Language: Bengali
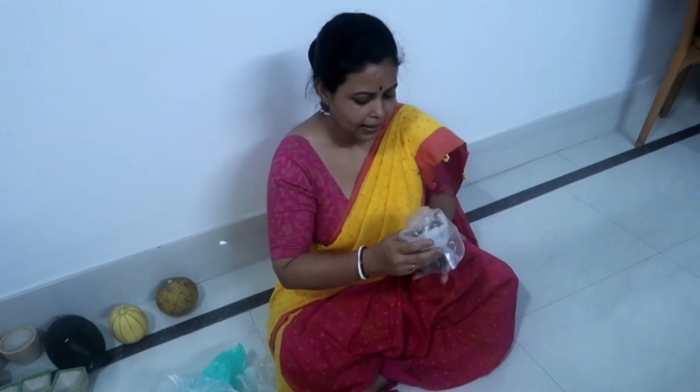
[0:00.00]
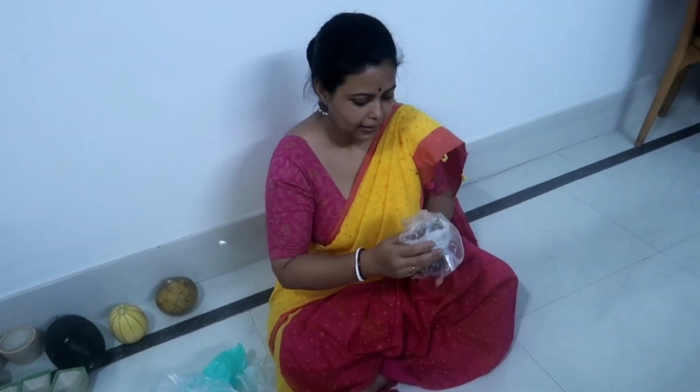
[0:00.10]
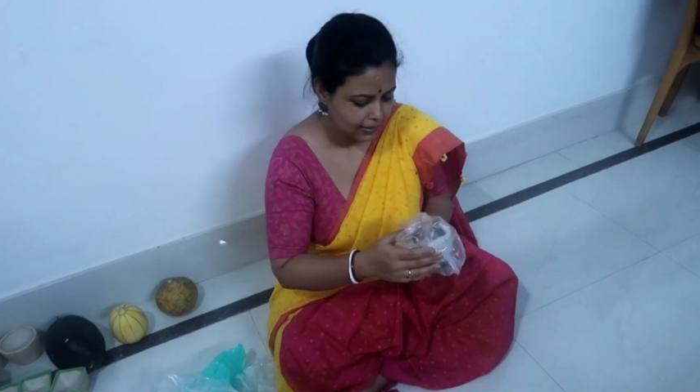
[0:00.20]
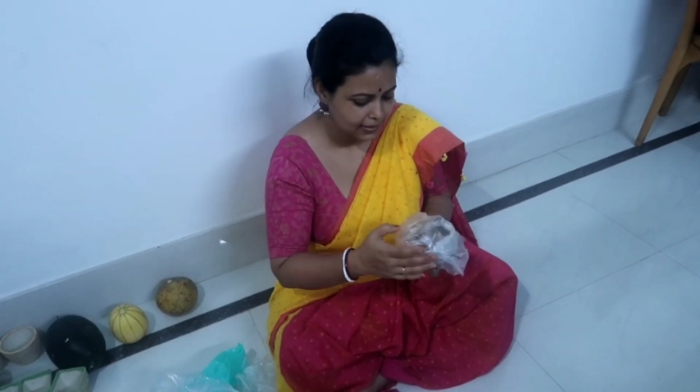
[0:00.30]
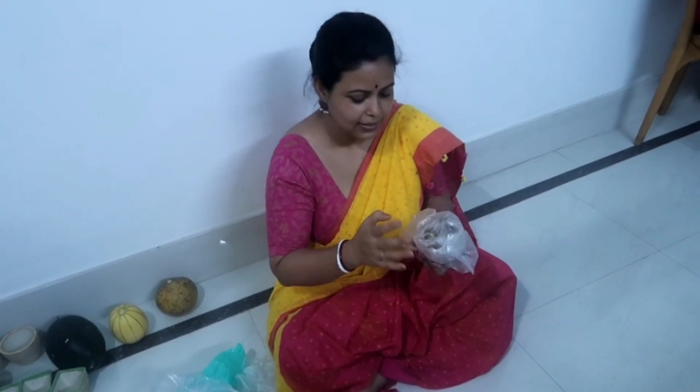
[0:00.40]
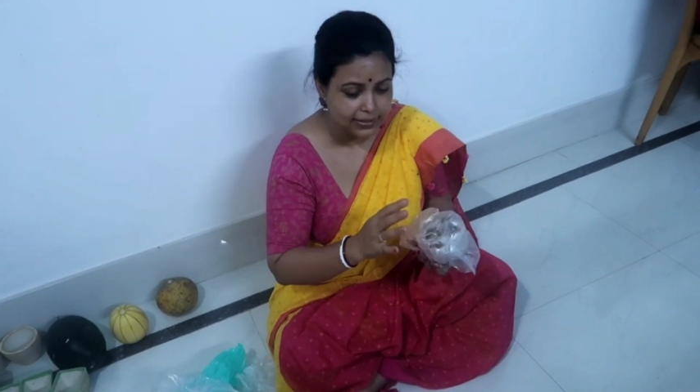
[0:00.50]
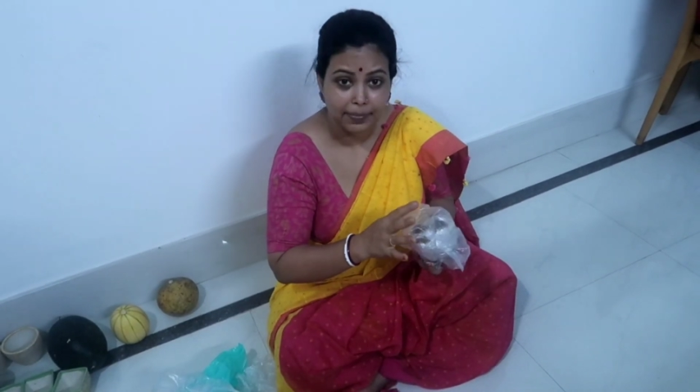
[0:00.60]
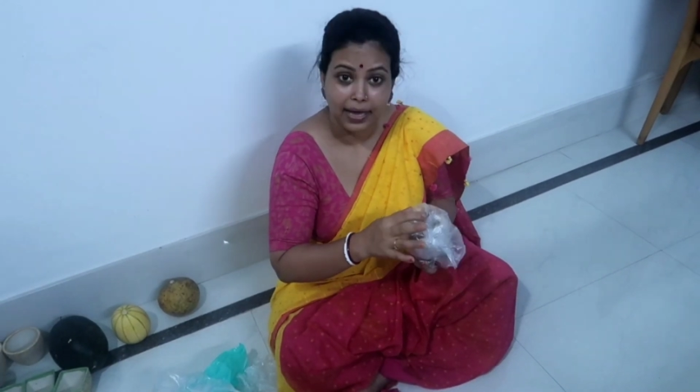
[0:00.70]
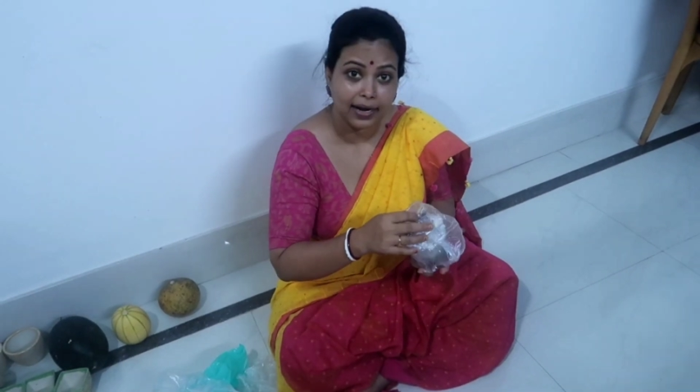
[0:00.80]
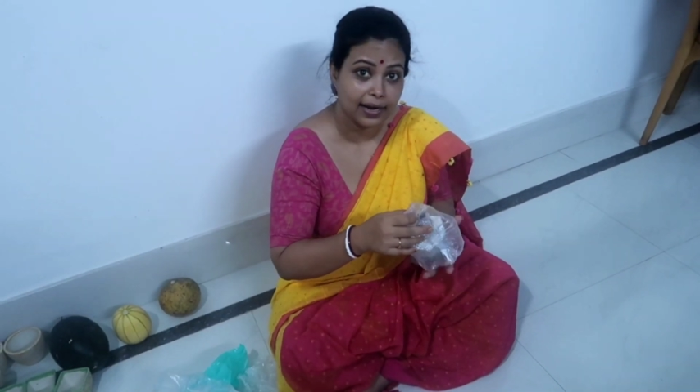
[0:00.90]
আর একটা জিনিস
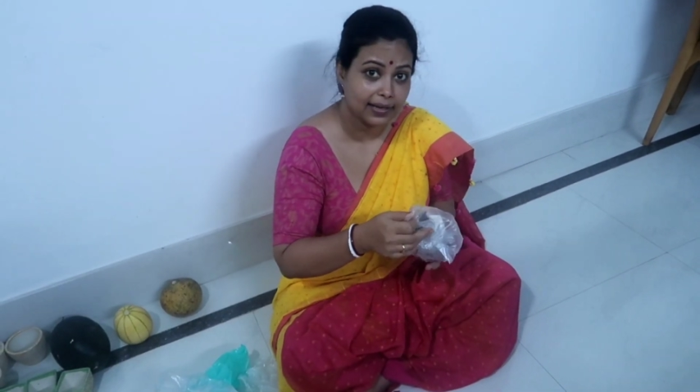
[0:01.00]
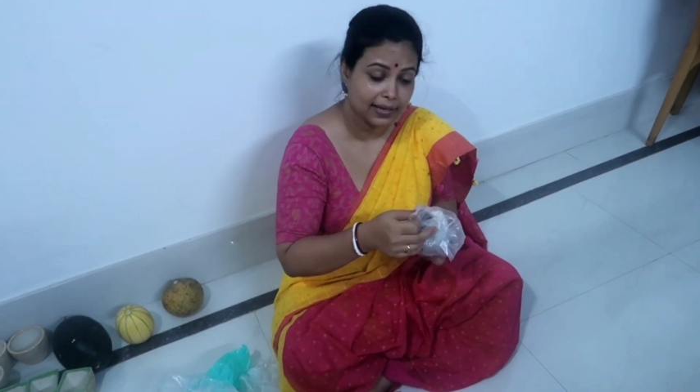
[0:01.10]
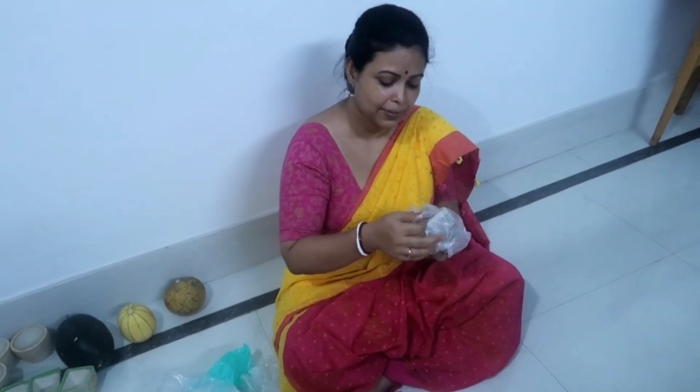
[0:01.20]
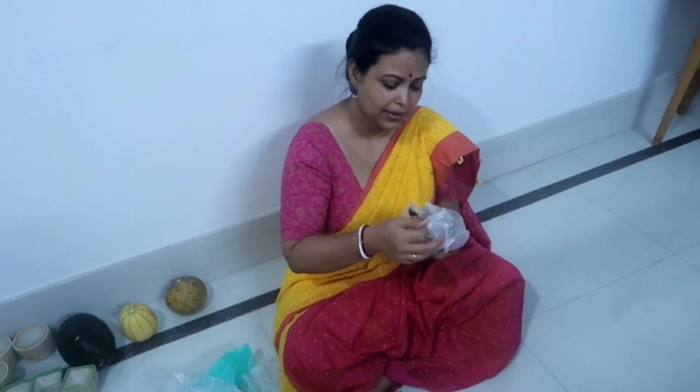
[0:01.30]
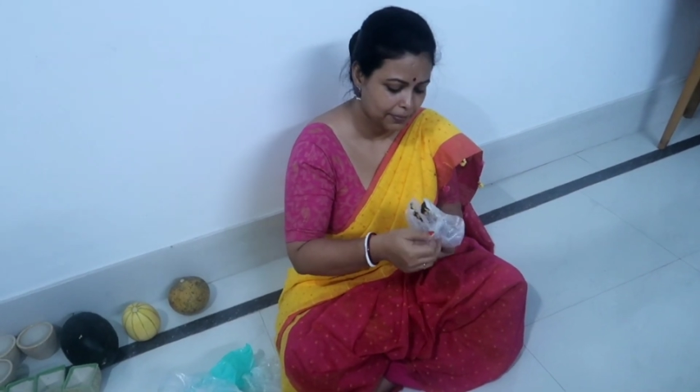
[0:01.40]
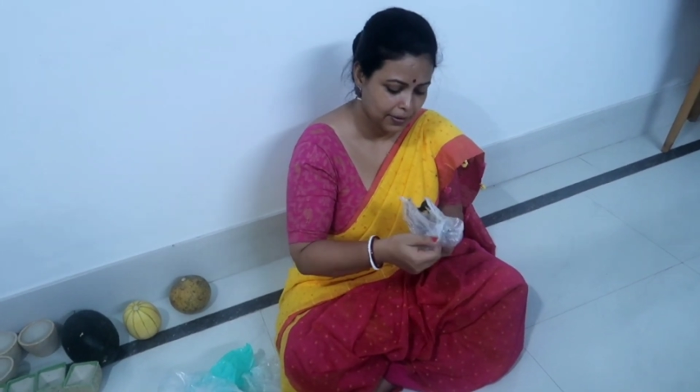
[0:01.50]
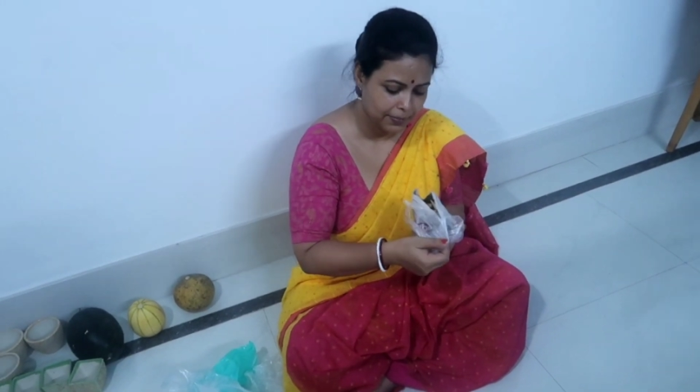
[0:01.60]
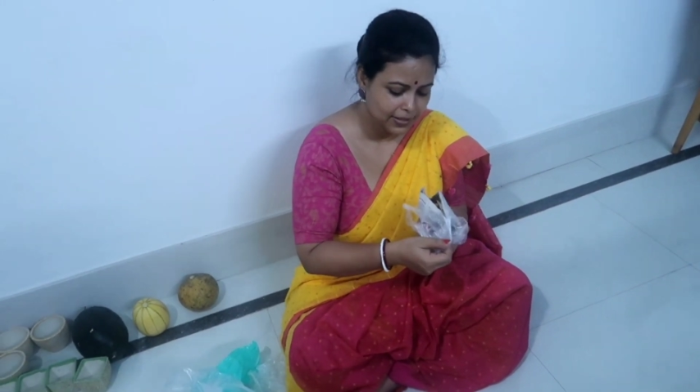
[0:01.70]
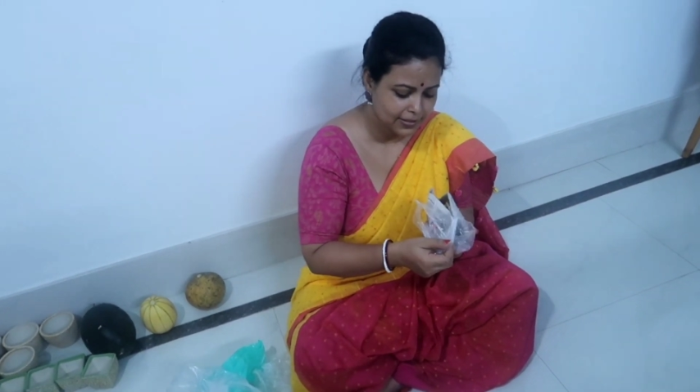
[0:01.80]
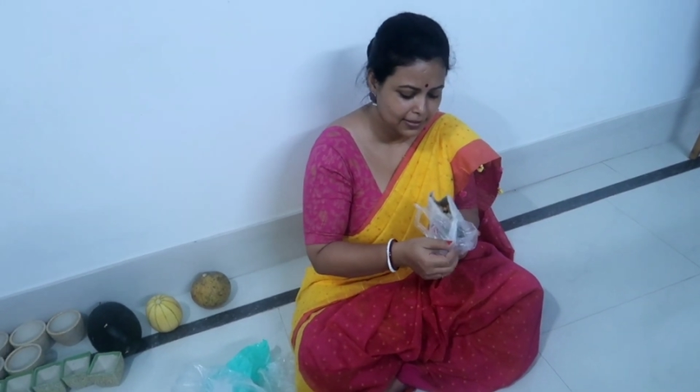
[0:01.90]
আছে মেলা একেবারে
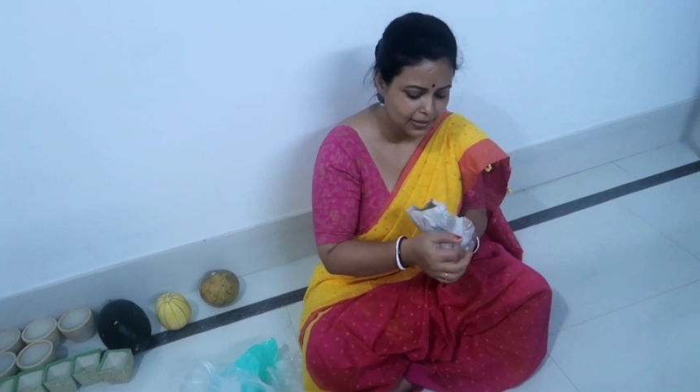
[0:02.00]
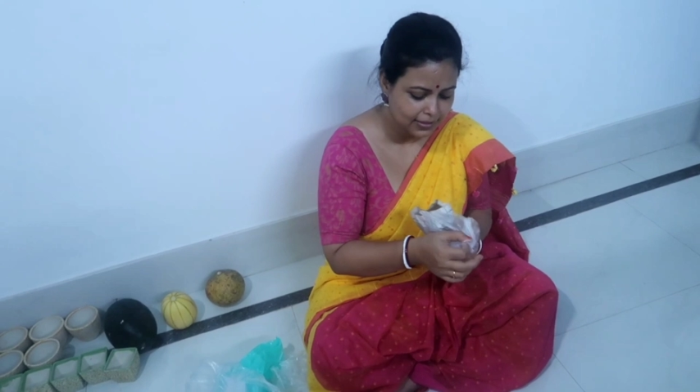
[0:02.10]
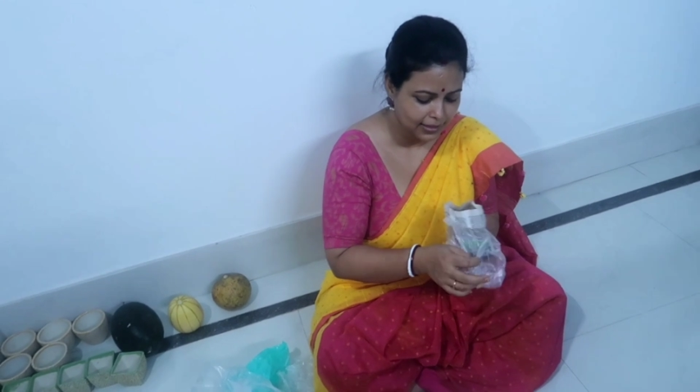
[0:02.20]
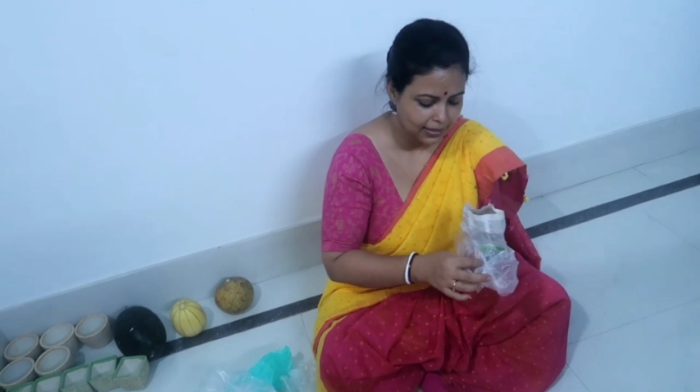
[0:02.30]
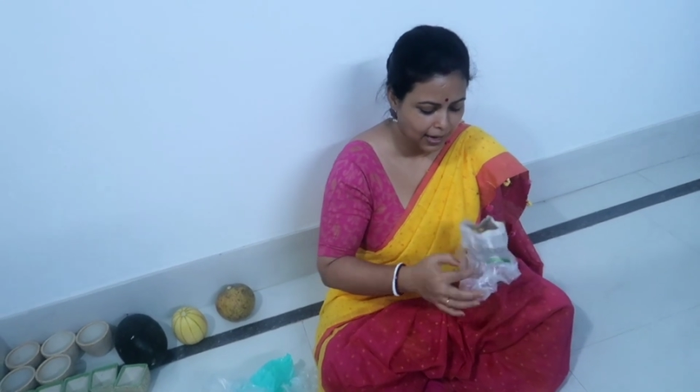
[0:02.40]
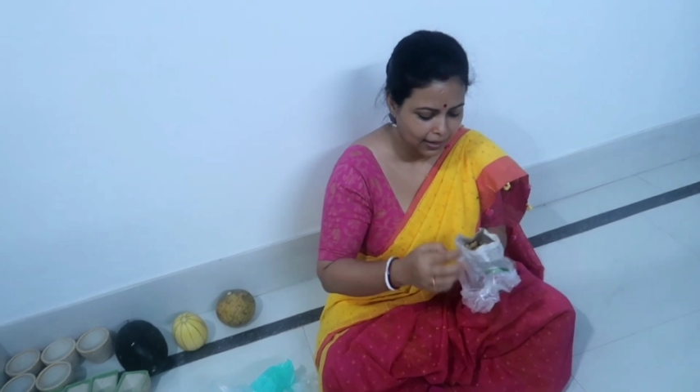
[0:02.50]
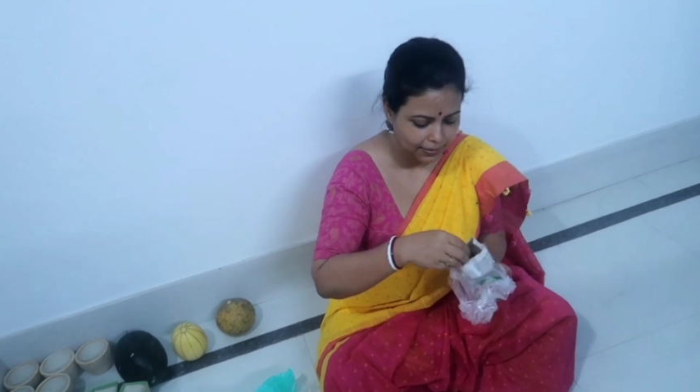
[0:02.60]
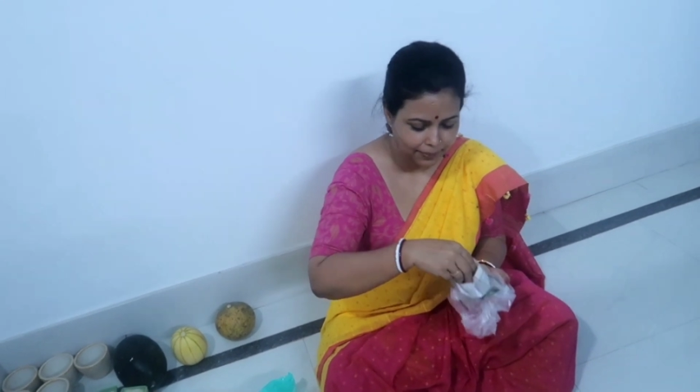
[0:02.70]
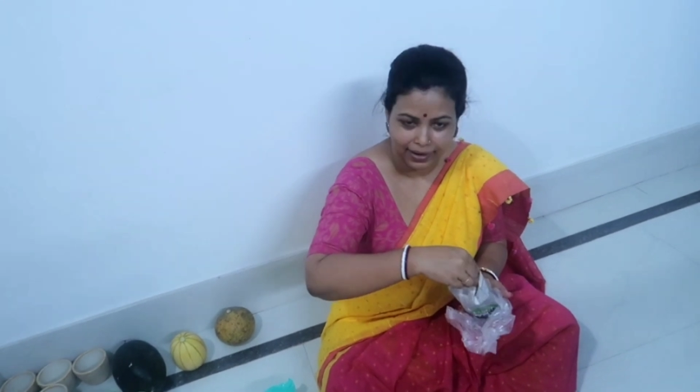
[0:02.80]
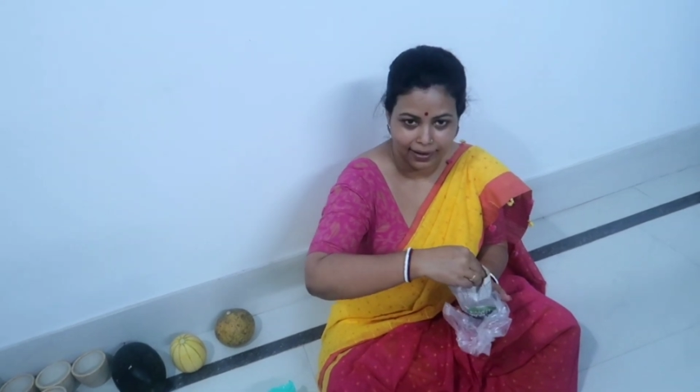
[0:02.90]
ফেমাস জিনিস সেটা না
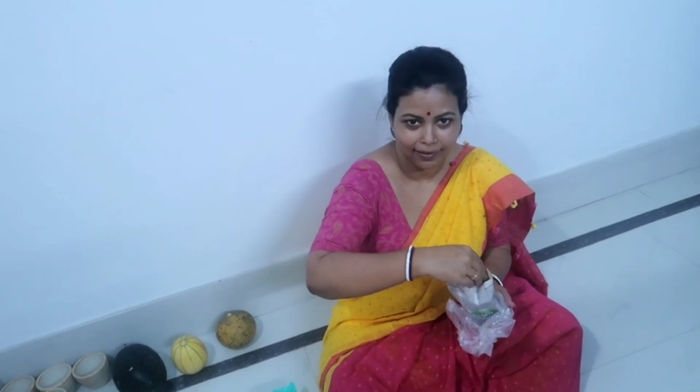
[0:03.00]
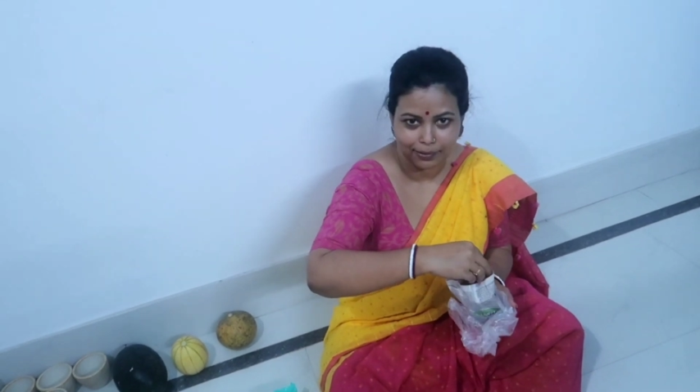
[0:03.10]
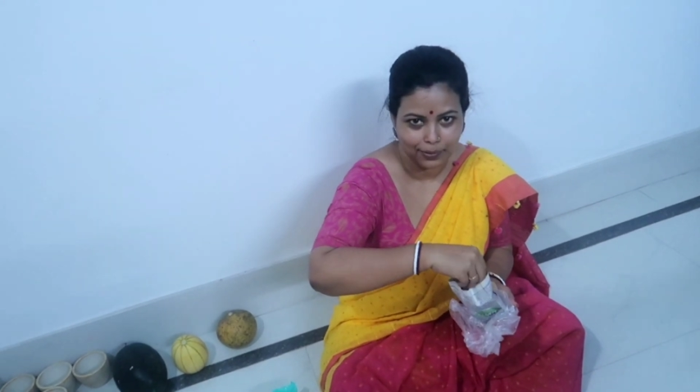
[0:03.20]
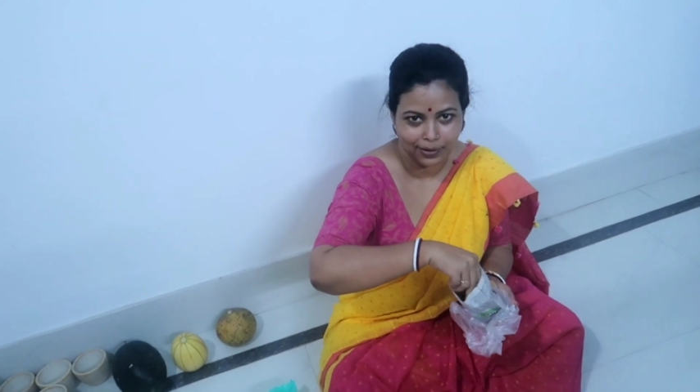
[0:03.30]
আনলে মেলা